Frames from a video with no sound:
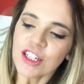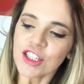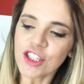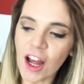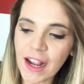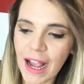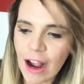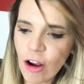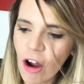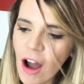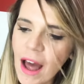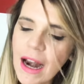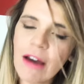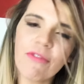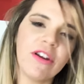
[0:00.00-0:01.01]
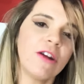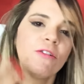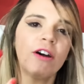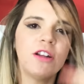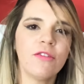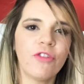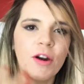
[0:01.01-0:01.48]
Só que agora,
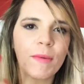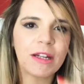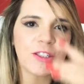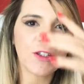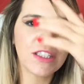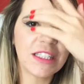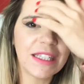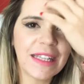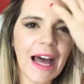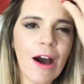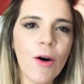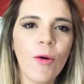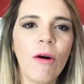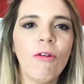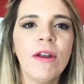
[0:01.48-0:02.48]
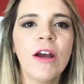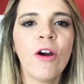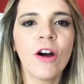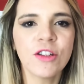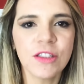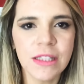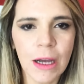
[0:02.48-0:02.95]
averiguando informações e tal, o
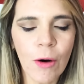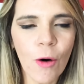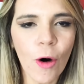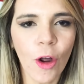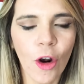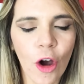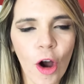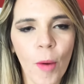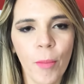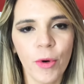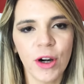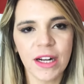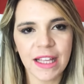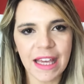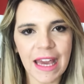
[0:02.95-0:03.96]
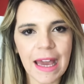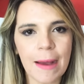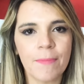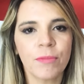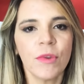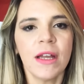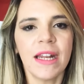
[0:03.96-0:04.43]
negócio não rolou
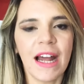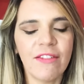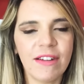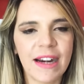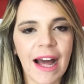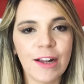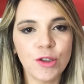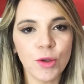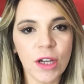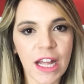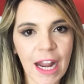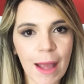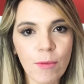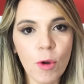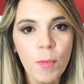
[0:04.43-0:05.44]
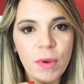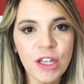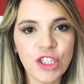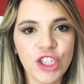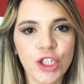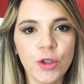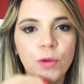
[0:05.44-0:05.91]
porque, na verdade, o Grêmio
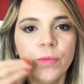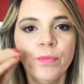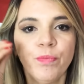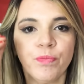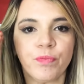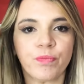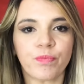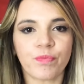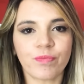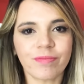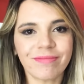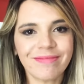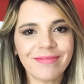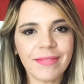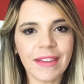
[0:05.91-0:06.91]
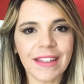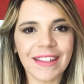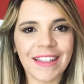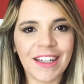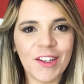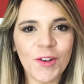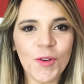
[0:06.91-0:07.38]
pediu
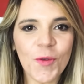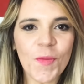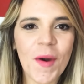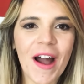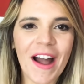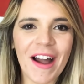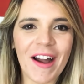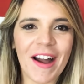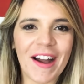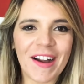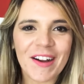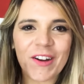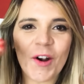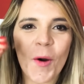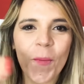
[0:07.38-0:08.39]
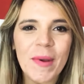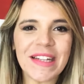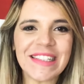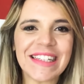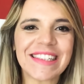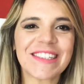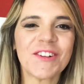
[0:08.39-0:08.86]
uma
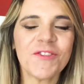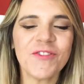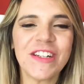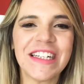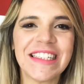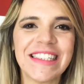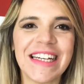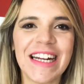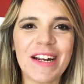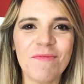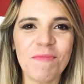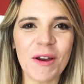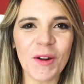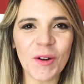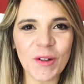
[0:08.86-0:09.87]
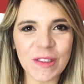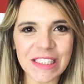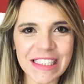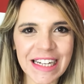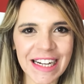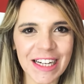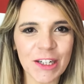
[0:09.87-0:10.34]
compensação financeira pelo
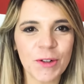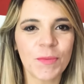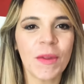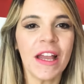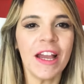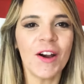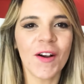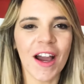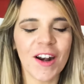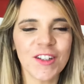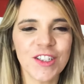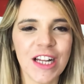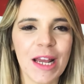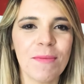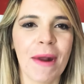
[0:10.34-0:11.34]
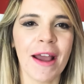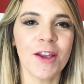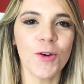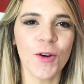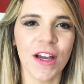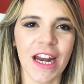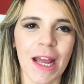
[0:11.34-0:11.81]
Luciano. Eu quero te lembrar
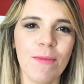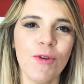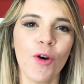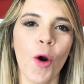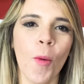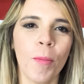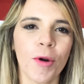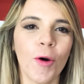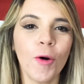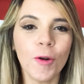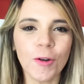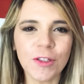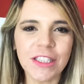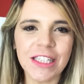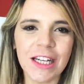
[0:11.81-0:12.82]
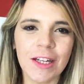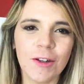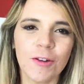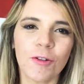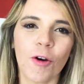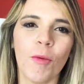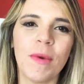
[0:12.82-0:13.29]
que o Grêmio comprou o Luciano
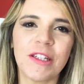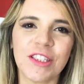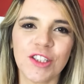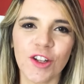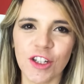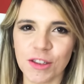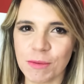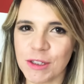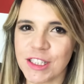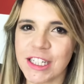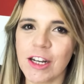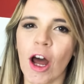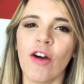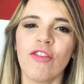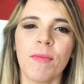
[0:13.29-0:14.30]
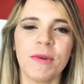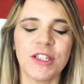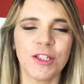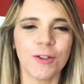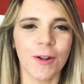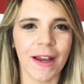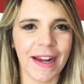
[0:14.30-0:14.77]
no começo de 2019 a
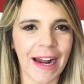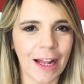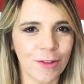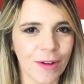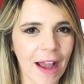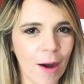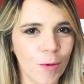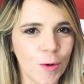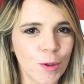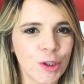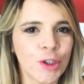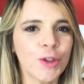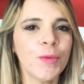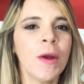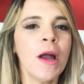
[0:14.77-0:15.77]
pedido do Renato Gaúcho